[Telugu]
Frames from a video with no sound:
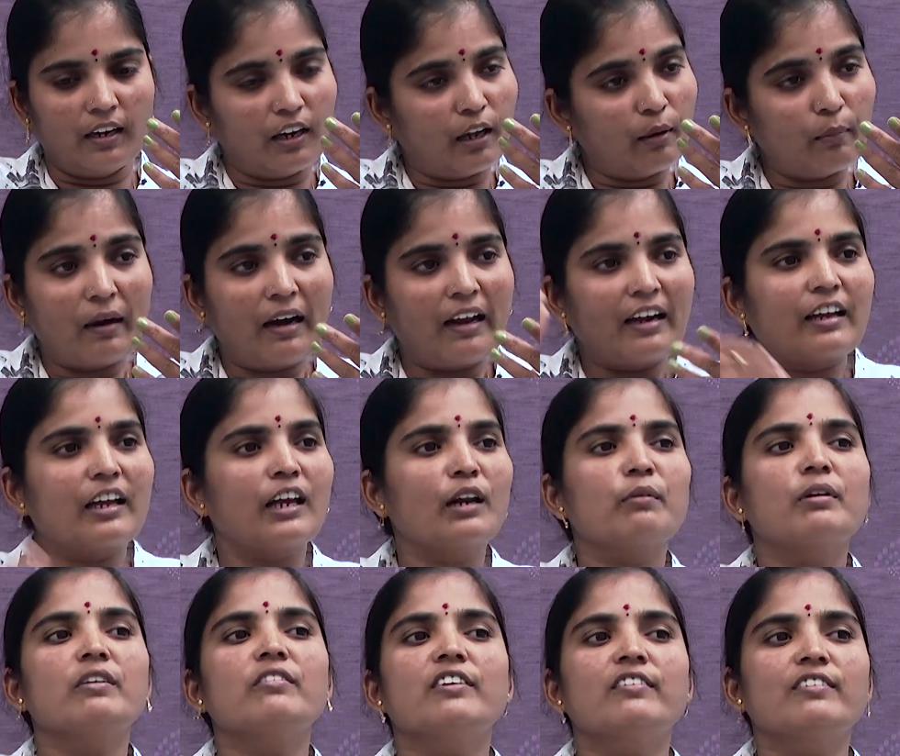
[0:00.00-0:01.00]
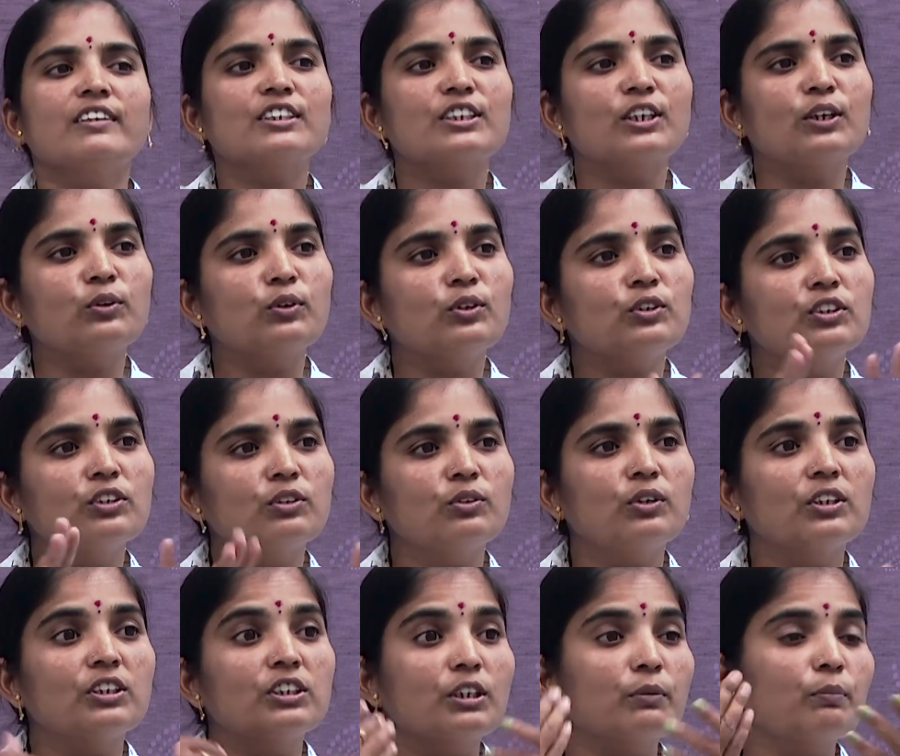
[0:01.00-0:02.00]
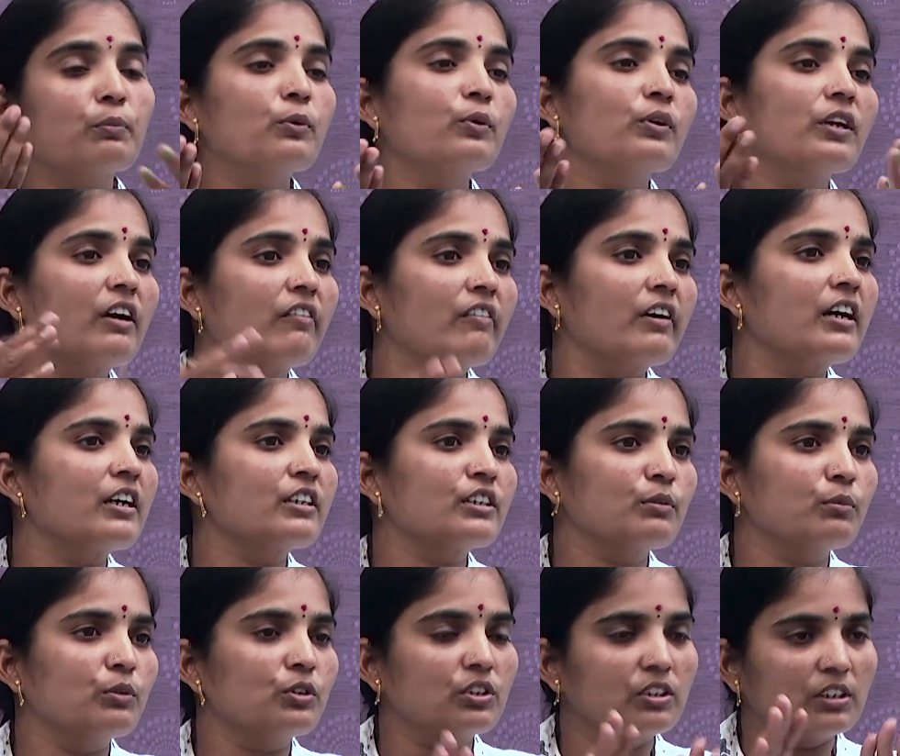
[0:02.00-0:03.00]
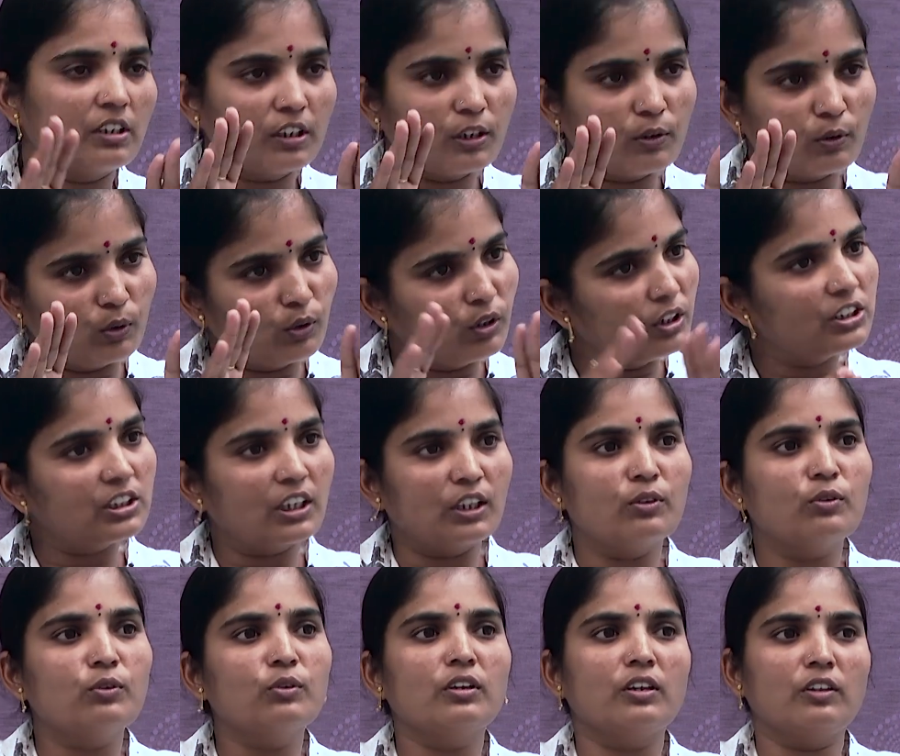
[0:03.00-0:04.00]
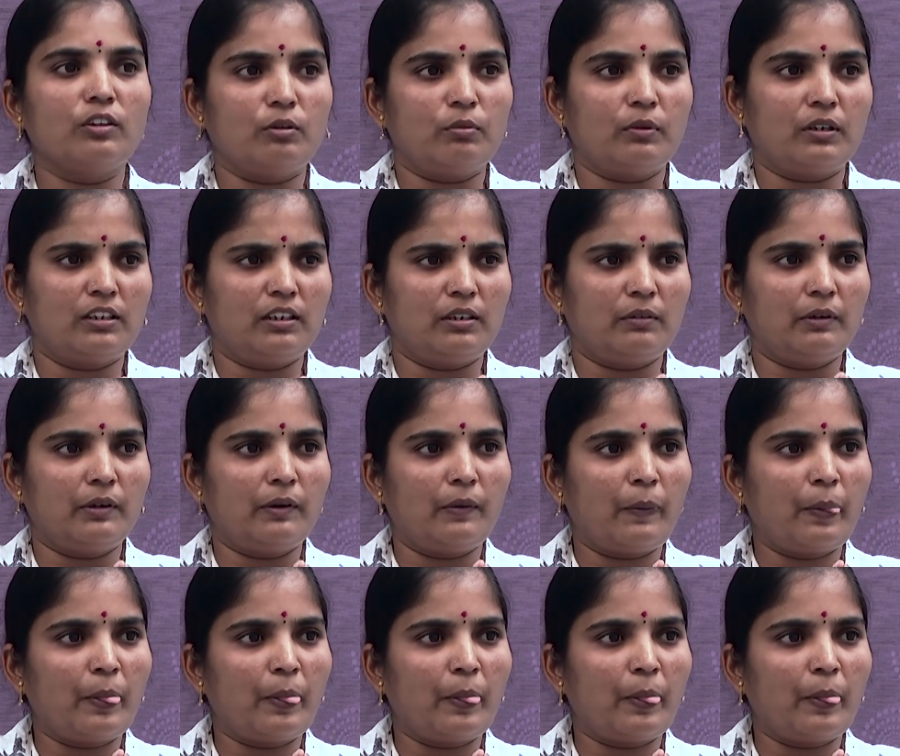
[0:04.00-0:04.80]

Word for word: నా బాలకార్మిక వ్యవస్థ గురించి కూడా చెప్పుకునే అవకాశం వచ్చిందంటే ఓన్లీ చదువుకున్నందుకు మాత్రమే